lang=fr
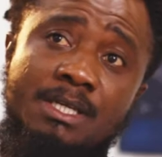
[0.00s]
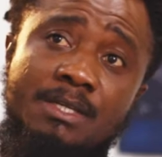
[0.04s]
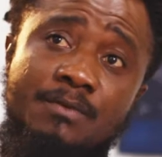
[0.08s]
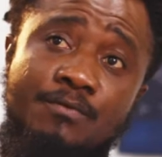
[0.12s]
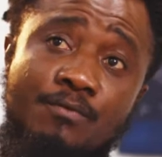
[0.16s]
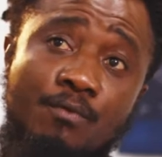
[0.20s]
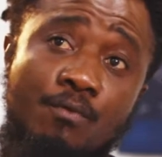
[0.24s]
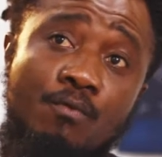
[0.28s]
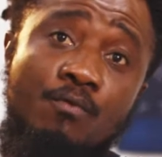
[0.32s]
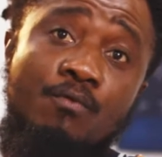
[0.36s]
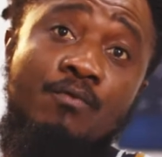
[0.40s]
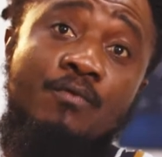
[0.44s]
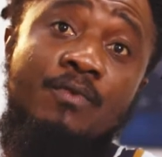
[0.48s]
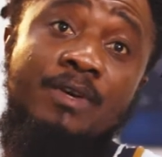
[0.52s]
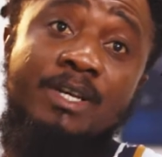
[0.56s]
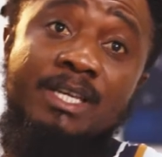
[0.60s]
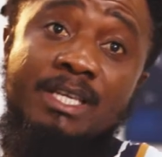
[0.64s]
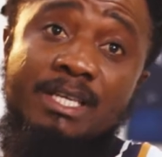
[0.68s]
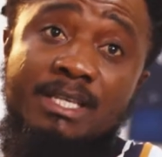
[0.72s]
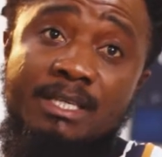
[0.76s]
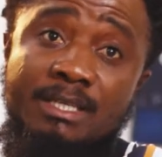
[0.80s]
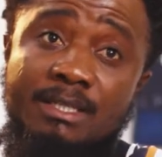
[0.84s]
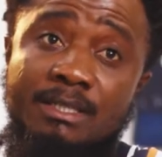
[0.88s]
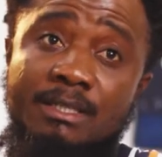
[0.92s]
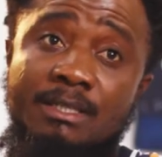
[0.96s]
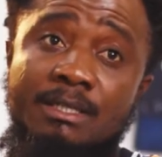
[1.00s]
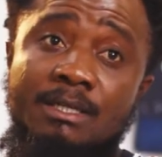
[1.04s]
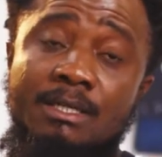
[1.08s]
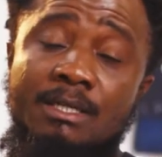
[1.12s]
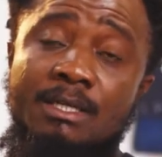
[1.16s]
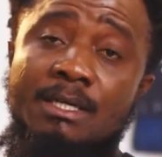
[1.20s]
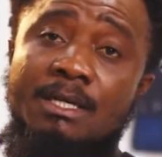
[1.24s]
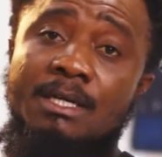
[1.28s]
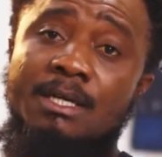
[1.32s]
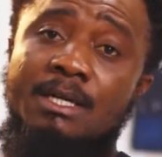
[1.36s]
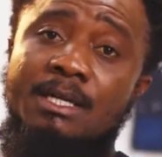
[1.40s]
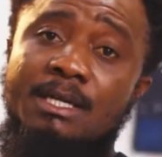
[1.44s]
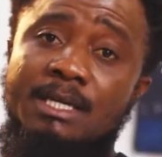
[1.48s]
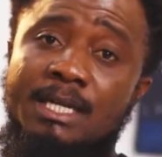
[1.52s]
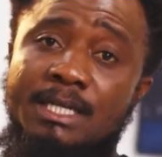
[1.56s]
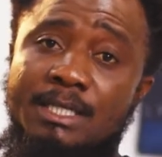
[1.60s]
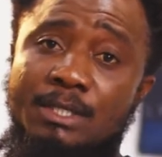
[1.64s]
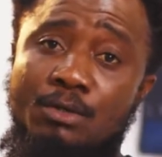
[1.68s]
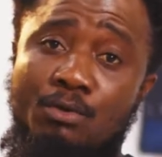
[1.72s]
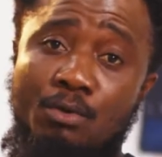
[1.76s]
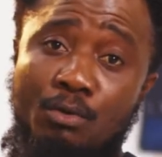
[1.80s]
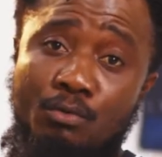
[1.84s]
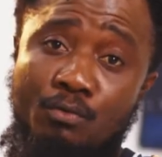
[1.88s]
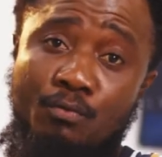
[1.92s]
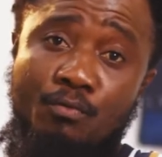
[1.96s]
Il faut ouvrir les
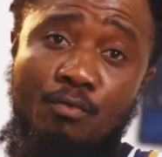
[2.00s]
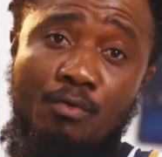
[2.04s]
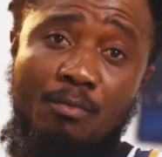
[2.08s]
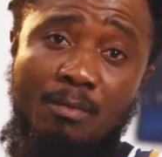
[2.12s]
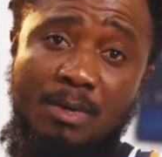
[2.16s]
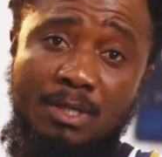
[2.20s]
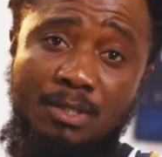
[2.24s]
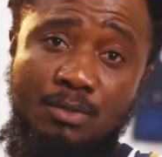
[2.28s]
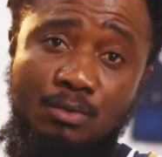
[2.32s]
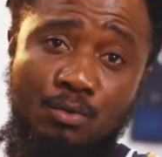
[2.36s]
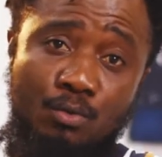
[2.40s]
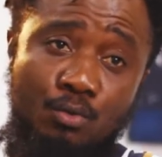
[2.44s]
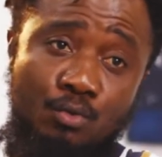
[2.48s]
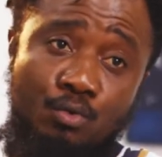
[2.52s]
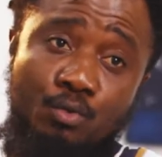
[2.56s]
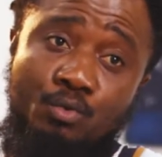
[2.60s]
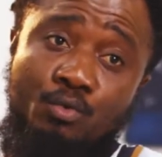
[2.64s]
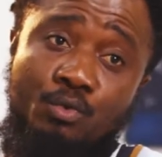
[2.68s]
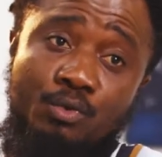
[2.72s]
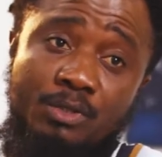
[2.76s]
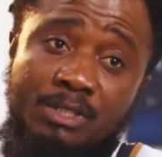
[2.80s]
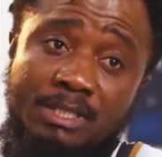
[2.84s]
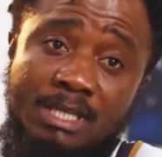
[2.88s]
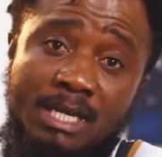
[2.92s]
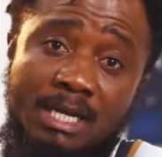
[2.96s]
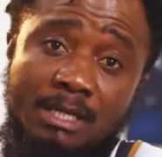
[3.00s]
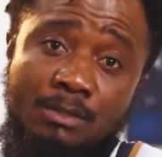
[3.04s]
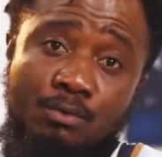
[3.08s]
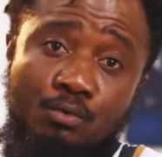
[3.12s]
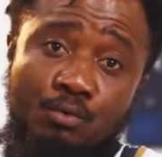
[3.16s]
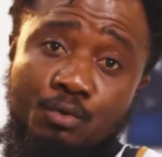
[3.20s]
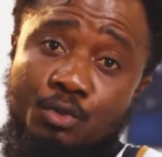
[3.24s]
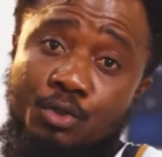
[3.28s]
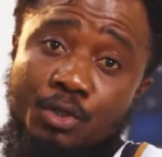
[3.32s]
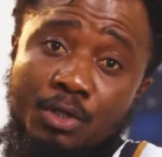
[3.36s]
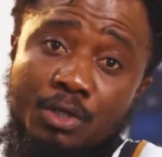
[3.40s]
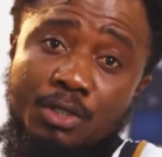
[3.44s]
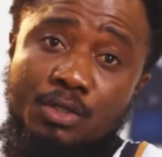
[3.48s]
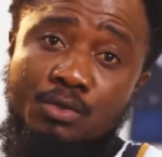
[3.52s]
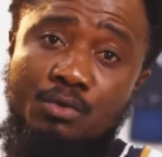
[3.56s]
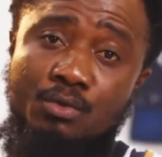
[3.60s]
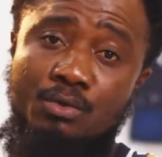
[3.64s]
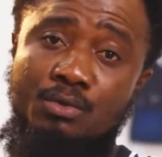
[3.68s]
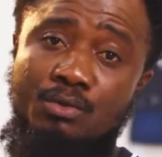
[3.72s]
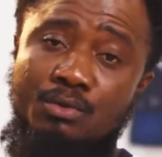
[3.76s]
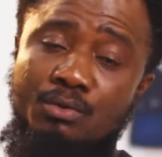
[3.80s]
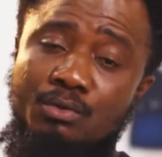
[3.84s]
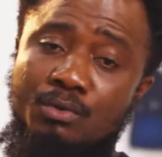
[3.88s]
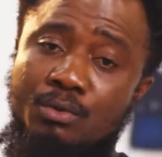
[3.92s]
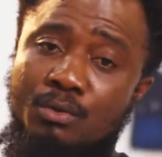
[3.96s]
écoles de formation aux autodidactes, aux gens qui ont
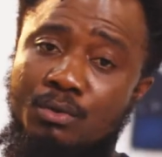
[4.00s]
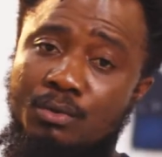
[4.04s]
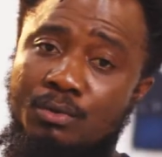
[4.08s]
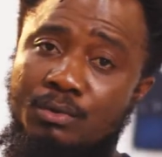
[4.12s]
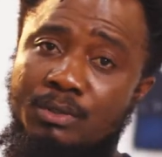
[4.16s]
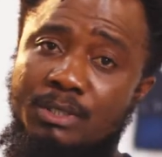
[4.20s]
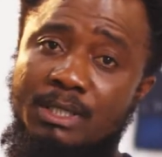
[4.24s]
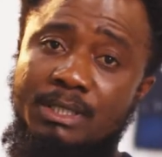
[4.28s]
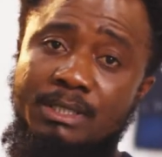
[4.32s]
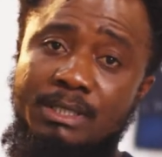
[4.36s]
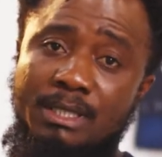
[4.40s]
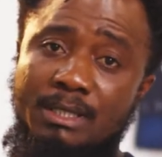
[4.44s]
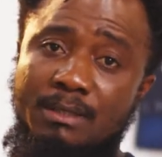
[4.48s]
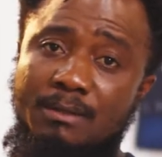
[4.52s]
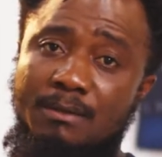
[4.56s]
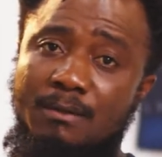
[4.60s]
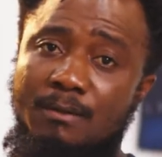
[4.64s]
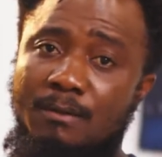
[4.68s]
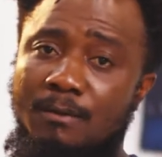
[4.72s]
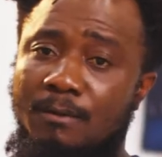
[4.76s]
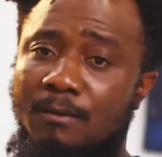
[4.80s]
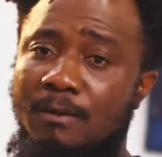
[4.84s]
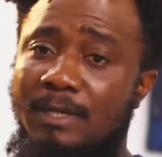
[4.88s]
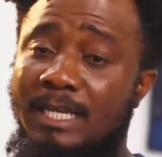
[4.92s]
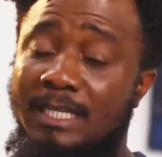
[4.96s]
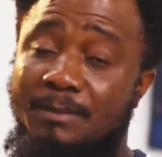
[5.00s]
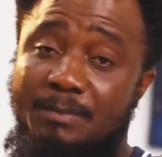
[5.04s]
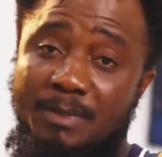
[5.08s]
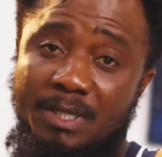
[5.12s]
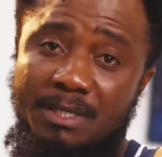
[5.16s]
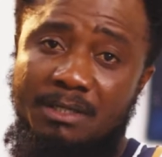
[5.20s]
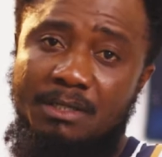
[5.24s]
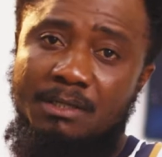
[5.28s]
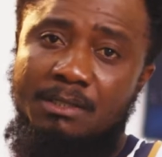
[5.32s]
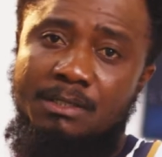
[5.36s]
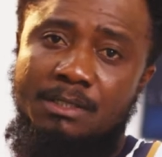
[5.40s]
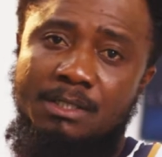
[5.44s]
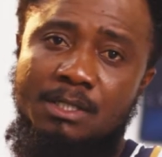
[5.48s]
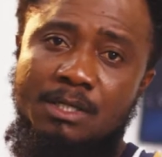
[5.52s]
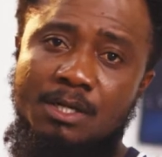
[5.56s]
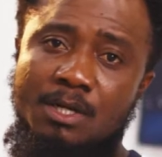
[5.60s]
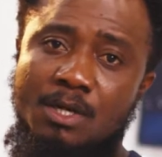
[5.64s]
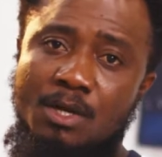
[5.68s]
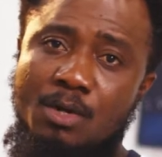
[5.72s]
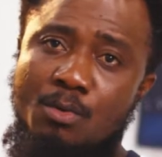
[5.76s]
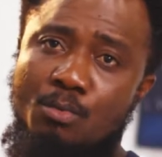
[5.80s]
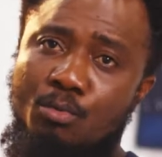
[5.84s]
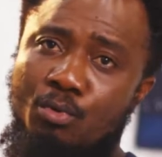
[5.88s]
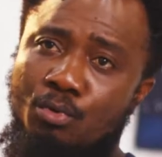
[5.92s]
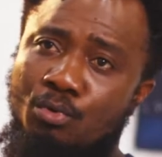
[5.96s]
une euh, certaine expérience,
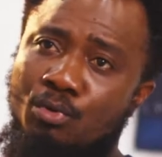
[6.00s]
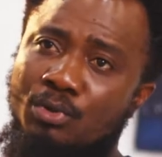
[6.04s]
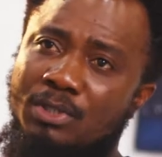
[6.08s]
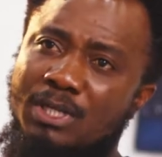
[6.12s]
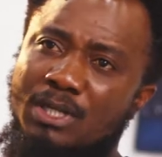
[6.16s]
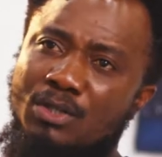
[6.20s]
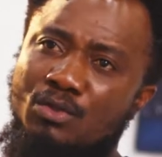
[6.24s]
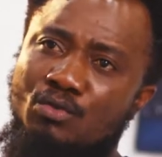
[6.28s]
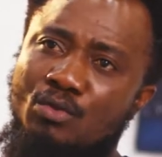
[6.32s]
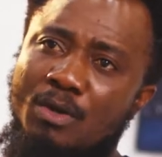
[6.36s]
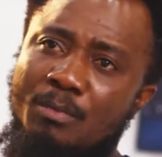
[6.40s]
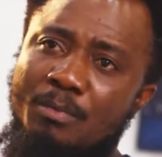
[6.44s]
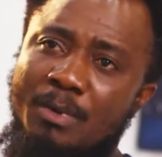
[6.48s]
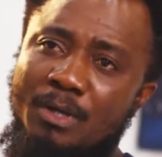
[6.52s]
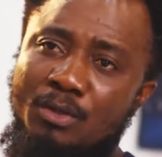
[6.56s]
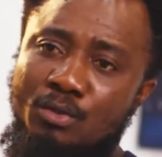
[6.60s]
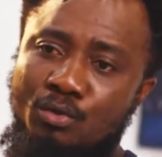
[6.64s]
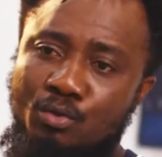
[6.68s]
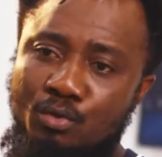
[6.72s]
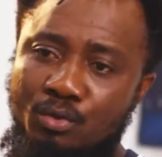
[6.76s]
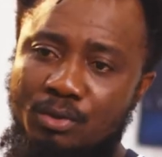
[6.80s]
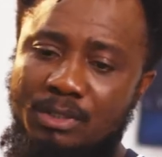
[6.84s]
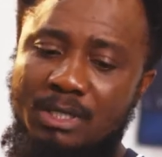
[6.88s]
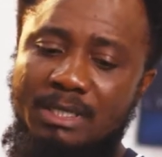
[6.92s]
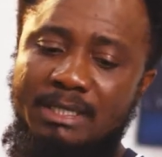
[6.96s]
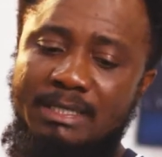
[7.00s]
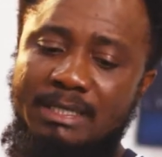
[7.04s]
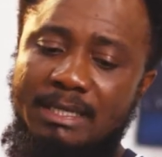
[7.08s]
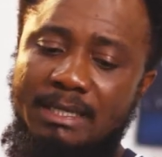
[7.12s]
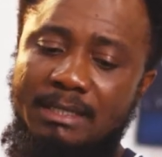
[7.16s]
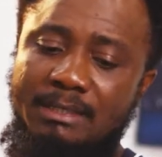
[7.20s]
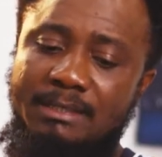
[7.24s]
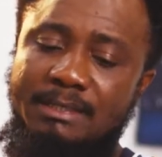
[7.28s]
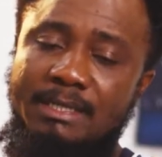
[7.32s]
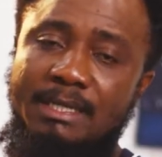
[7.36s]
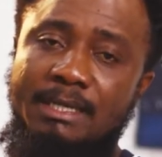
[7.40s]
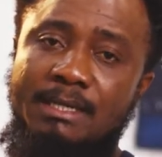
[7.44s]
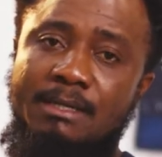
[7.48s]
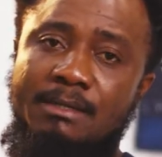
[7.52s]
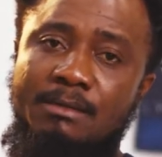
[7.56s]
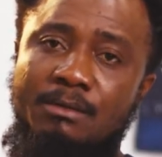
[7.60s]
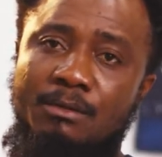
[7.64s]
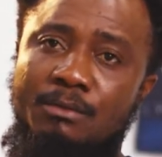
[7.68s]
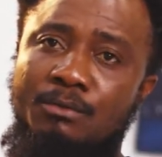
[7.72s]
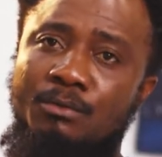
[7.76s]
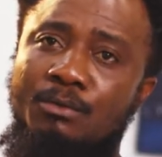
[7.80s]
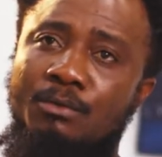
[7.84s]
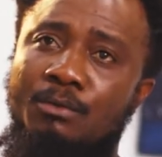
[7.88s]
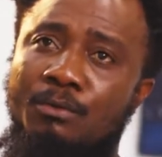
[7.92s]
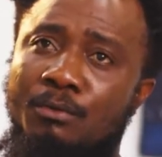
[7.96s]
pour que ça ne soit pas juste un,
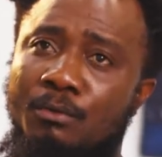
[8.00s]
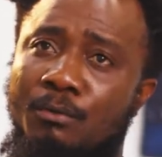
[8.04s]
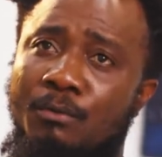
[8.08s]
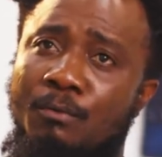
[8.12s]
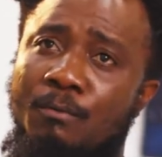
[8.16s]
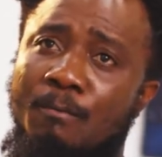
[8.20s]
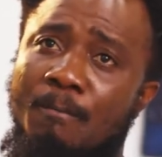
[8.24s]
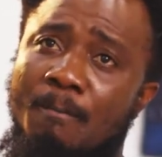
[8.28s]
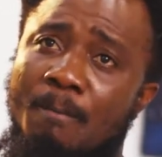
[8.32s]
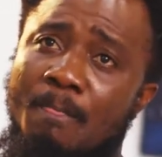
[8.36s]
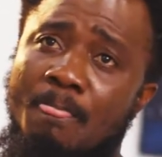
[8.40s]
cercle de,